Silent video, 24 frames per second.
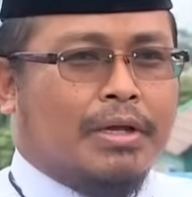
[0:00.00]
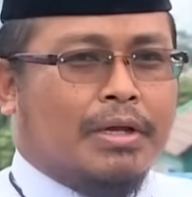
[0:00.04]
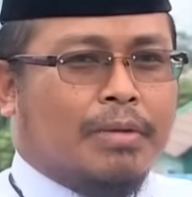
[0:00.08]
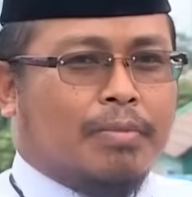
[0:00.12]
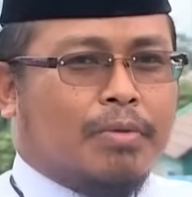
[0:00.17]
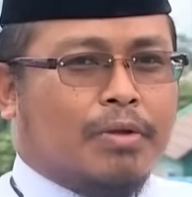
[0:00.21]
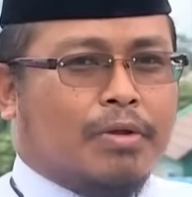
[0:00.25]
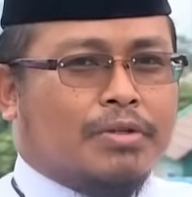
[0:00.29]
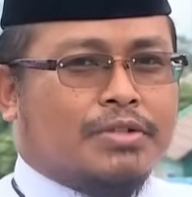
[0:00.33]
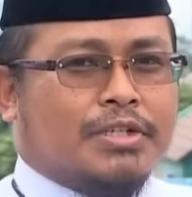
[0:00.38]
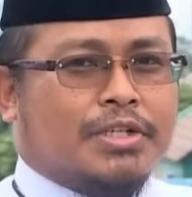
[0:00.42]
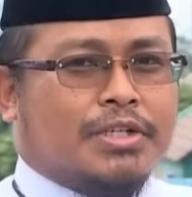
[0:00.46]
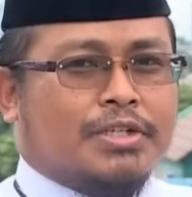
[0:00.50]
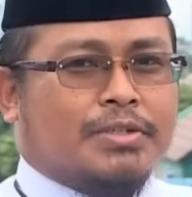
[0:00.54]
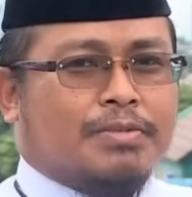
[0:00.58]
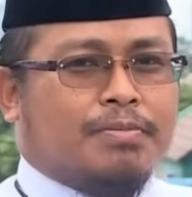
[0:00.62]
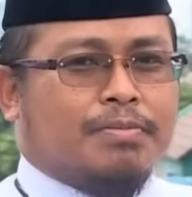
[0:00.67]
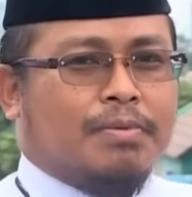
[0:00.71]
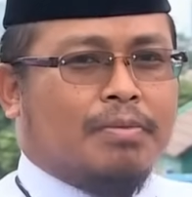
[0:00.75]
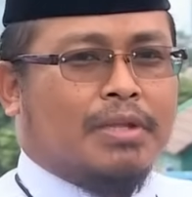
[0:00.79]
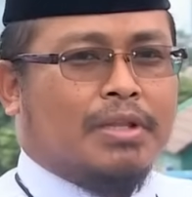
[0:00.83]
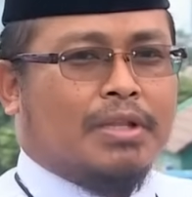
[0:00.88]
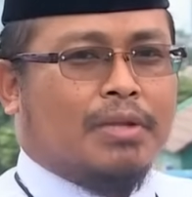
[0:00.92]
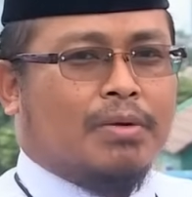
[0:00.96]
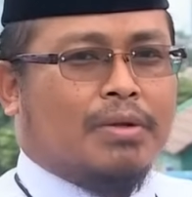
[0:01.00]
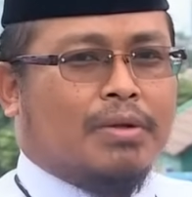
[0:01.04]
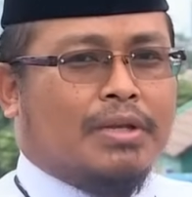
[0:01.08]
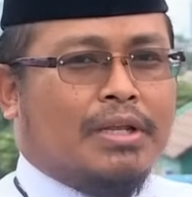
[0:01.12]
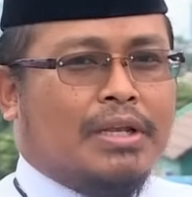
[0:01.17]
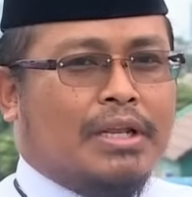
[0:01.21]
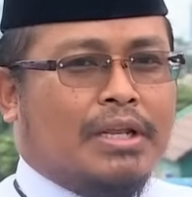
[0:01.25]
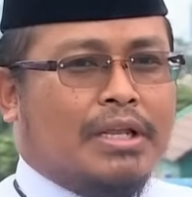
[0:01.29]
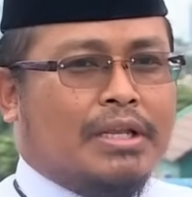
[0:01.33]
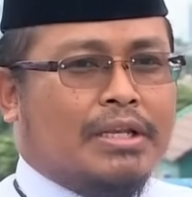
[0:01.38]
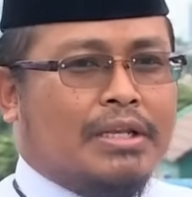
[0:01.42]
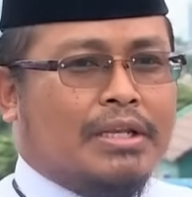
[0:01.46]
Proses
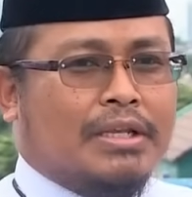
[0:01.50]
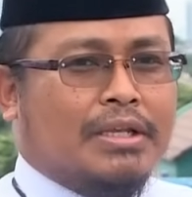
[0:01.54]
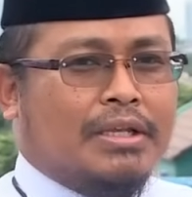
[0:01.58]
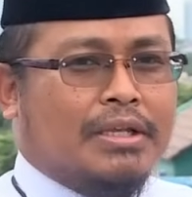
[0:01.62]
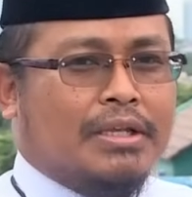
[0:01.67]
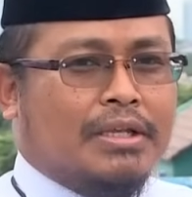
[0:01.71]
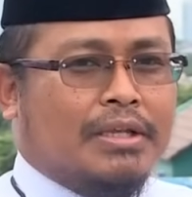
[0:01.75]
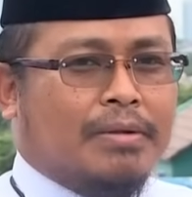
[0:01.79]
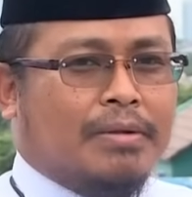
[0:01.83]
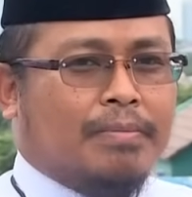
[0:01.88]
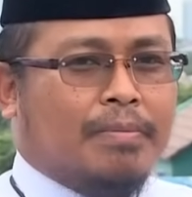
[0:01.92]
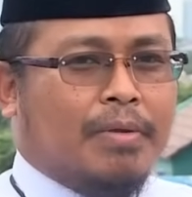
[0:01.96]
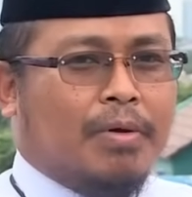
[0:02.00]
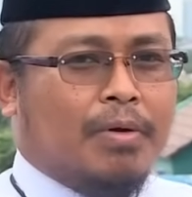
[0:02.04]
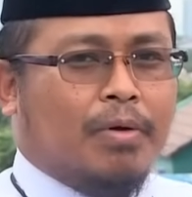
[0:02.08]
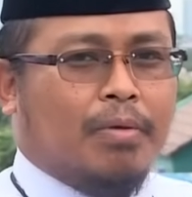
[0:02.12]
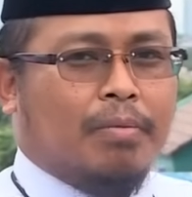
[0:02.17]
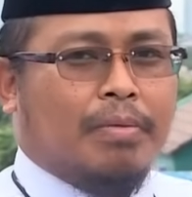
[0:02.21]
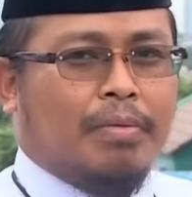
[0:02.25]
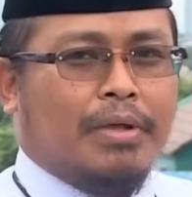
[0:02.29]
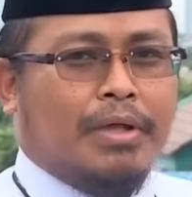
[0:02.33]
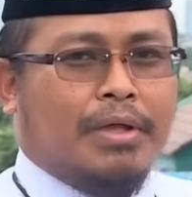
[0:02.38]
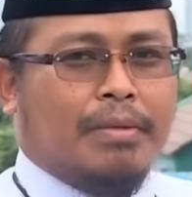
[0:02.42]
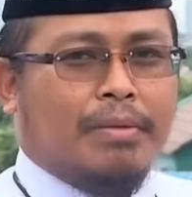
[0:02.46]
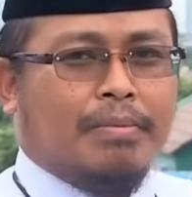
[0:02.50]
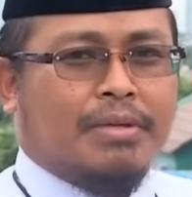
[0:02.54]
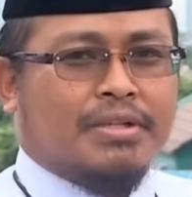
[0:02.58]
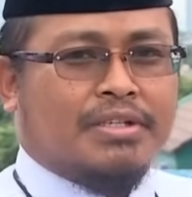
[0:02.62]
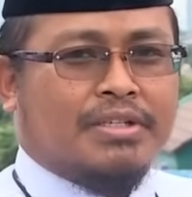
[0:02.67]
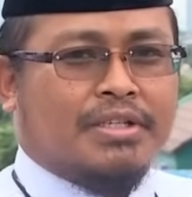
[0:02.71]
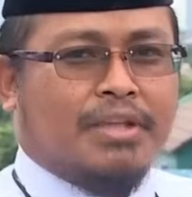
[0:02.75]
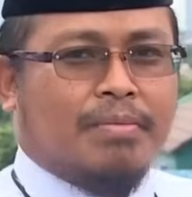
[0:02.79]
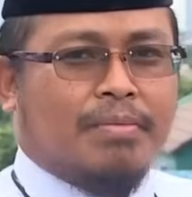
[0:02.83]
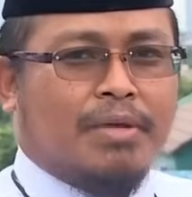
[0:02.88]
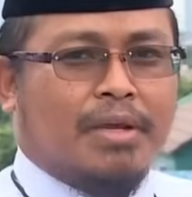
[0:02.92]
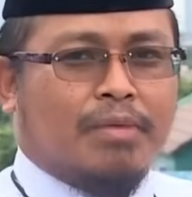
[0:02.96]
pemantauan hilal di POB
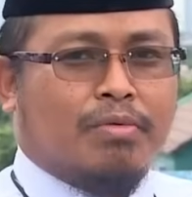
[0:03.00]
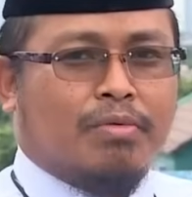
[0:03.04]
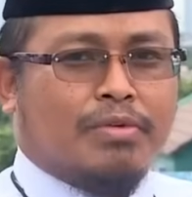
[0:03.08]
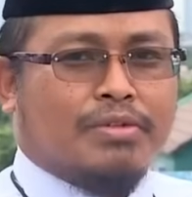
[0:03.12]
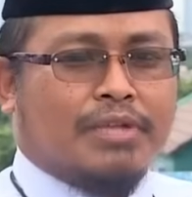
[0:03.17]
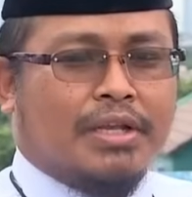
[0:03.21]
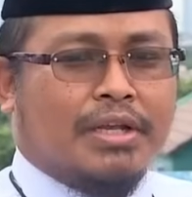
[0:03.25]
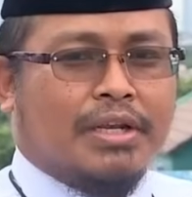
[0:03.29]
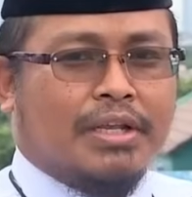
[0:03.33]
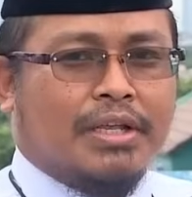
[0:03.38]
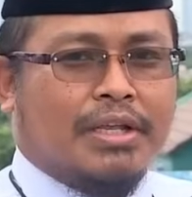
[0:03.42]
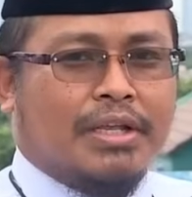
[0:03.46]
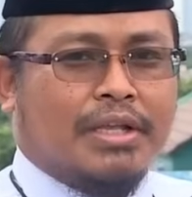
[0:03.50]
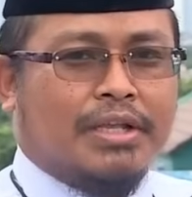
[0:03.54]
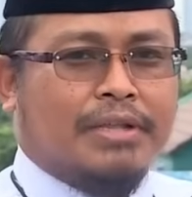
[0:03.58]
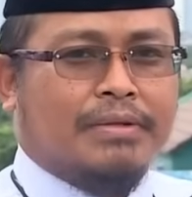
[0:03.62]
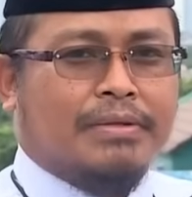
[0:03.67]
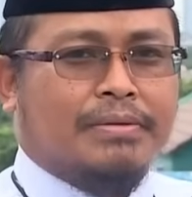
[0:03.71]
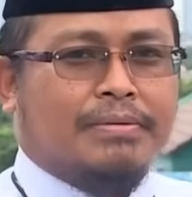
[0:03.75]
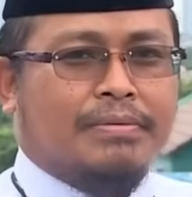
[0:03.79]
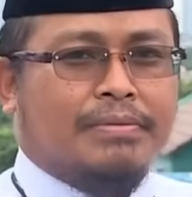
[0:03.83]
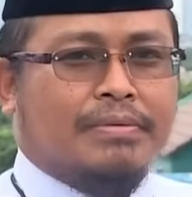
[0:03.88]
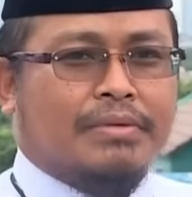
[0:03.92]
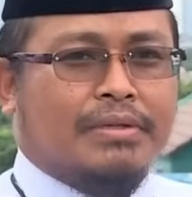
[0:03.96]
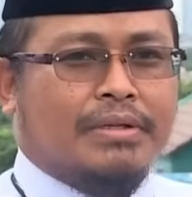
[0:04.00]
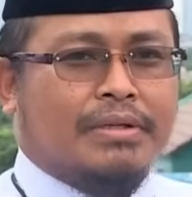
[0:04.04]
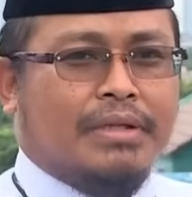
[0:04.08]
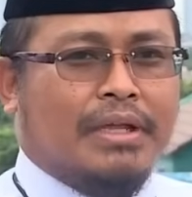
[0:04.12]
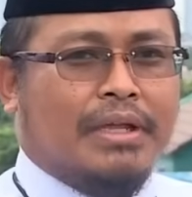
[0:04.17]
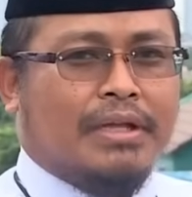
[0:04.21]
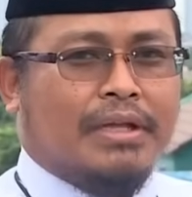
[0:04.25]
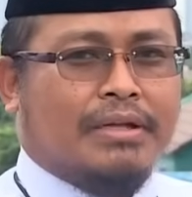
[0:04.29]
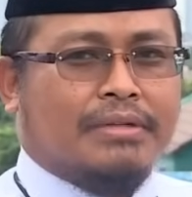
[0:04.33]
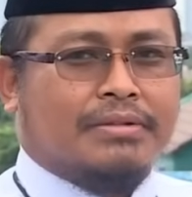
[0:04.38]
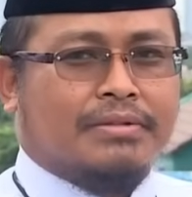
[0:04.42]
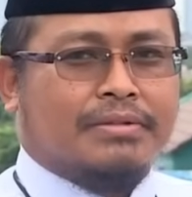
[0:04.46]
Masjid Jami Al Musarin
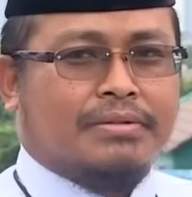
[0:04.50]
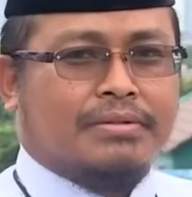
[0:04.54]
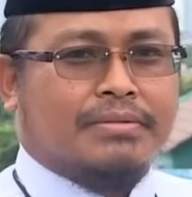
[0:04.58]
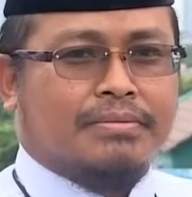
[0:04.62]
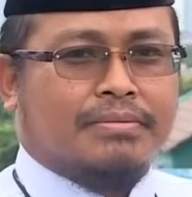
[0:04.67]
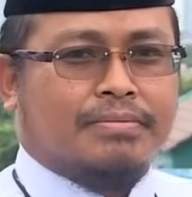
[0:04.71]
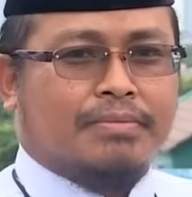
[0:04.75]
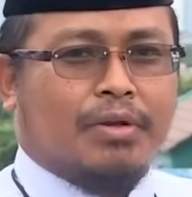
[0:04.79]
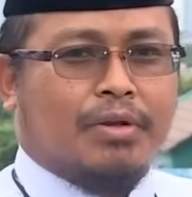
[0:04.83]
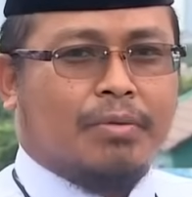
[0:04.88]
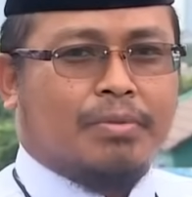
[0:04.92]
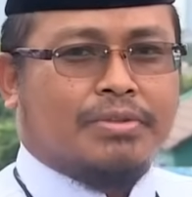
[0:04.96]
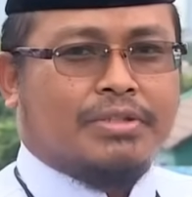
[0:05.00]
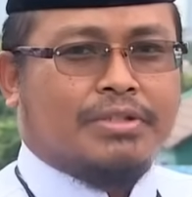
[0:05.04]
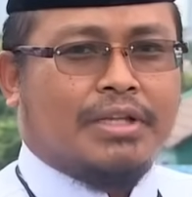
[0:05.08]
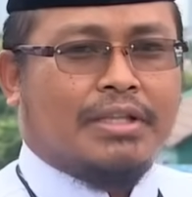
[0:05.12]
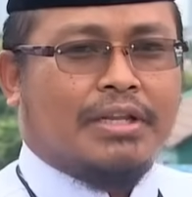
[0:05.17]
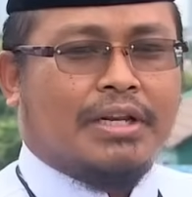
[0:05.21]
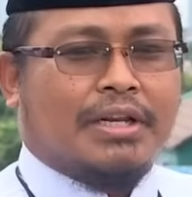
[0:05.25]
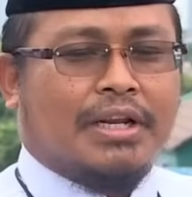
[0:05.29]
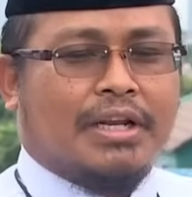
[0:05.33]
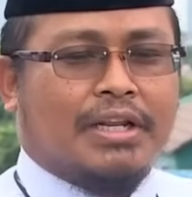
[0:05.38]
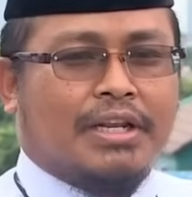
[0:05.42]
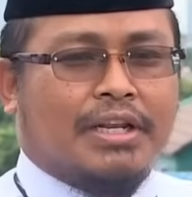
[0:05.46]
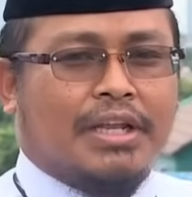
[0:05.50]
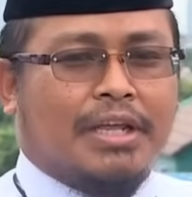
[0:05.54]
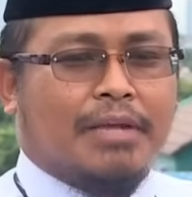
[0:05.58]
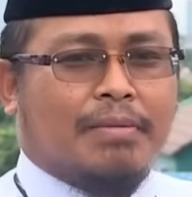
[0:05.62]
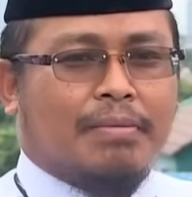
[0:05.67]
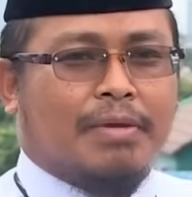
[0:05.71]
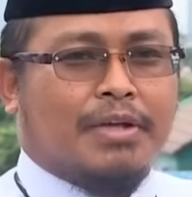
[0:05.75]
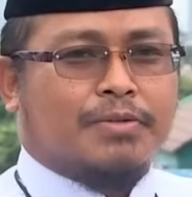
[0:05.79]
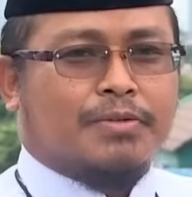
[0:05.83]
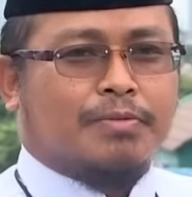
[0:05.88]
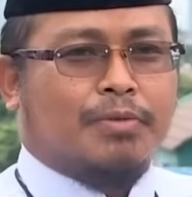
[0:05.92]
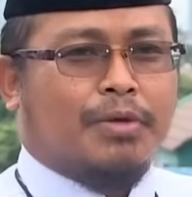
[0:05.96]
yang Pondok Pesantren Al
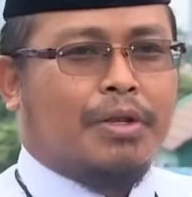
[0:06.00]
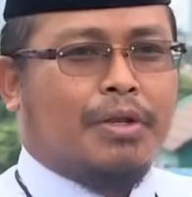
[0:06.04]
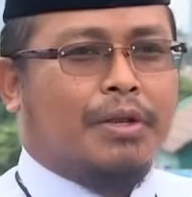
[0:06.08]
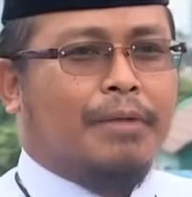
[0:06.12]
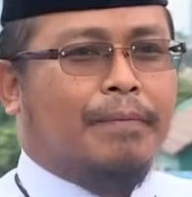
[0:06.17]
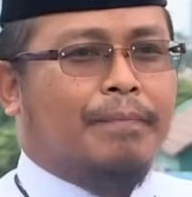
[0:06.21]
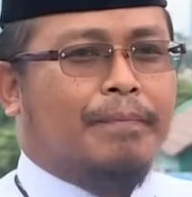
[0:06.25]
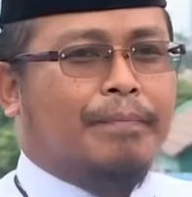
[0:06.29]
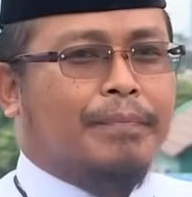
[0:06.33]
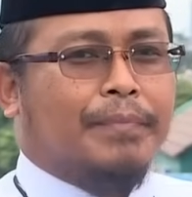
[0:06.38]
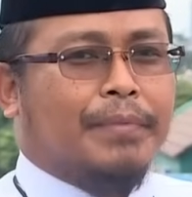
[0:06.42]
Hidayah Basmol